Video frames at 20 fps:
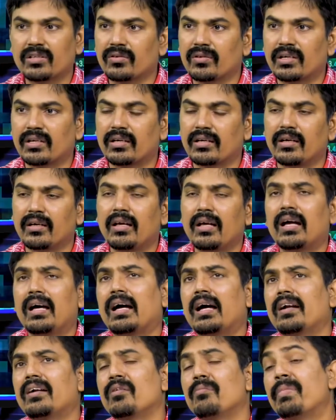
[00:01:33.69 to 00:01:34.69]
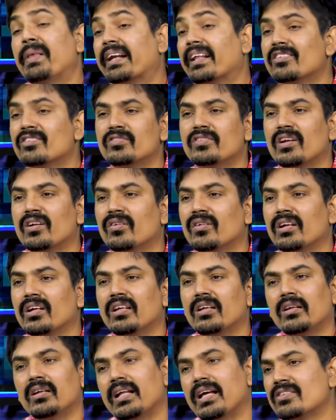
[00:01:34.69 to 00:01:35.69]
మొత్తం కూడా అండ్ మెటల్స్
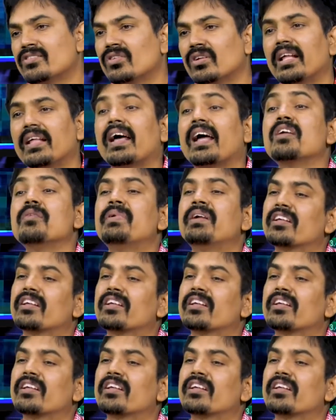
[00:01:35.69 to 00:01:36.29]
అనుకోండి న్యాచురల్ హై